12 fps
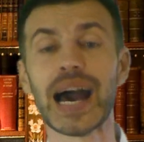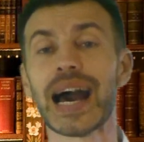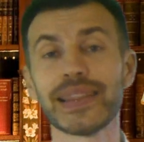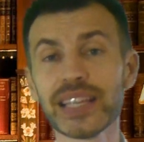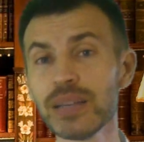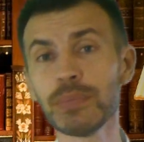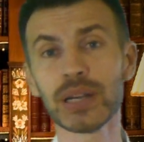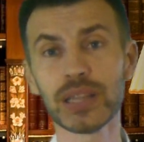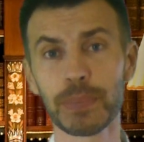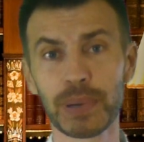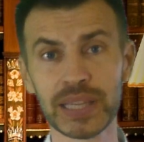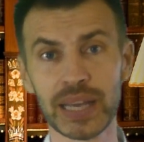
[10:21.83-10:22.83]
она не
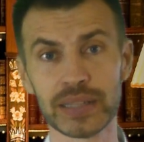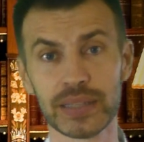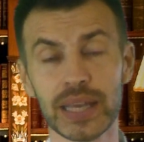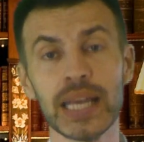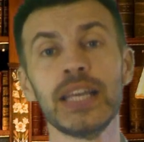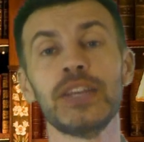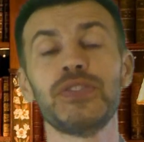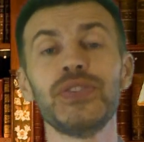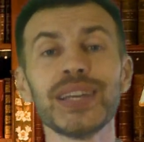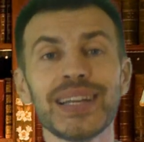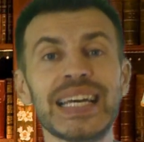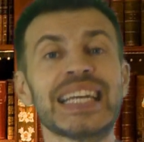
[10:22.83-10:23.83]
могла понять,
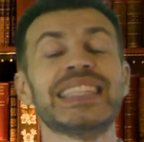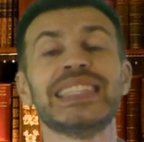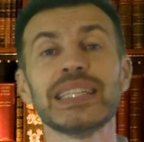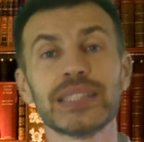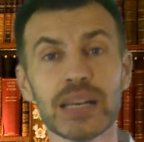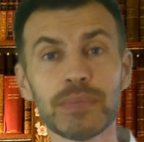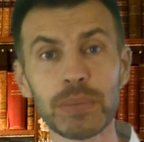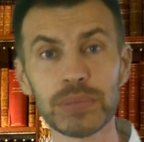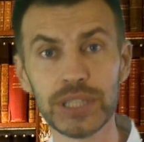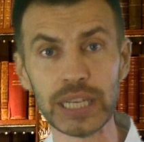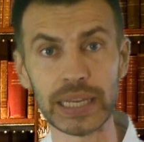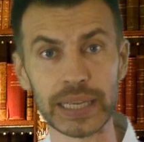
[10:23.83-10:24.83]
Вера на самом
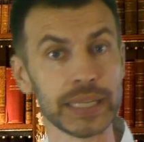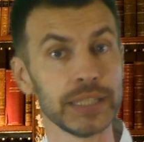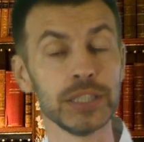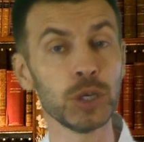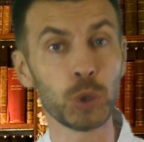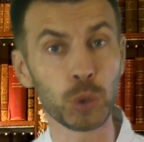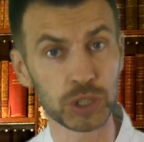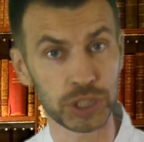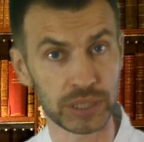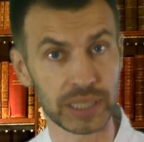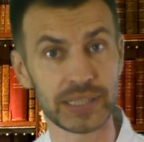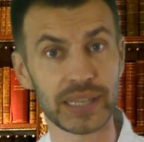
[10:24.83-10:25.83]
деле не
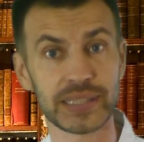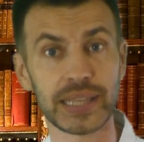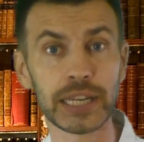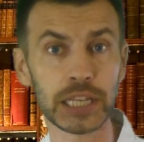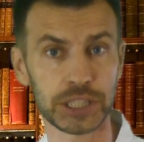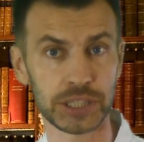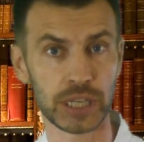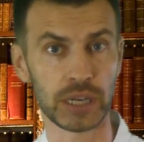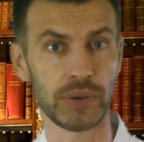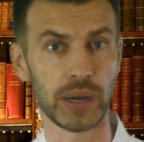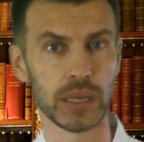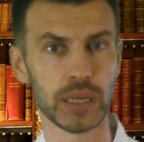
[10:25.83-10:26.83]
хочет за
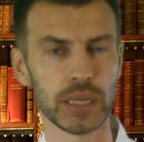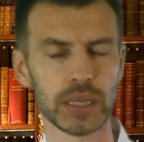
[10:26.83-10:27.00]
Старешникова